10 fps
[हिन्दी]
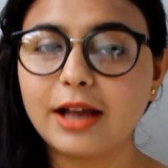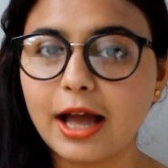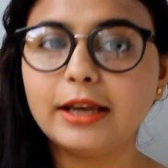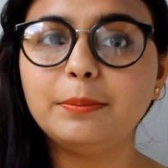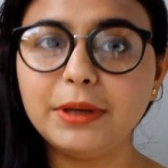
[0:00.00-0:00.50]

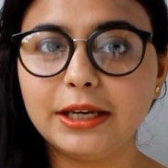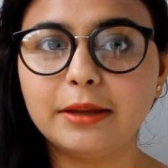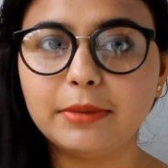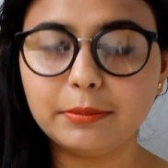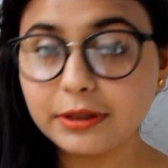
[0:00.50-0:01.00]
खाने
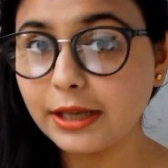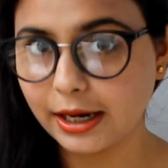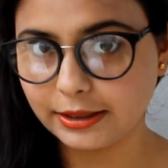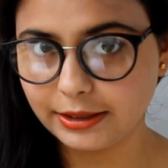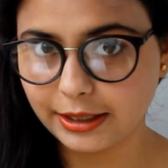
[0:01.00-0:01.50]
पीने में भी
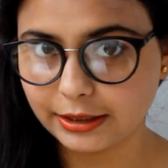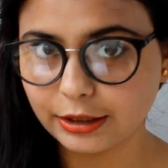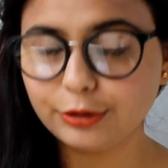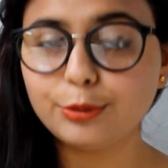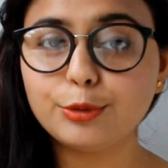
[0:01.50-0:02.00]
ध्यान दिया
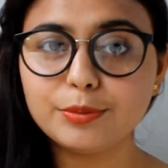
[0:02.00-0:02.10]
था तो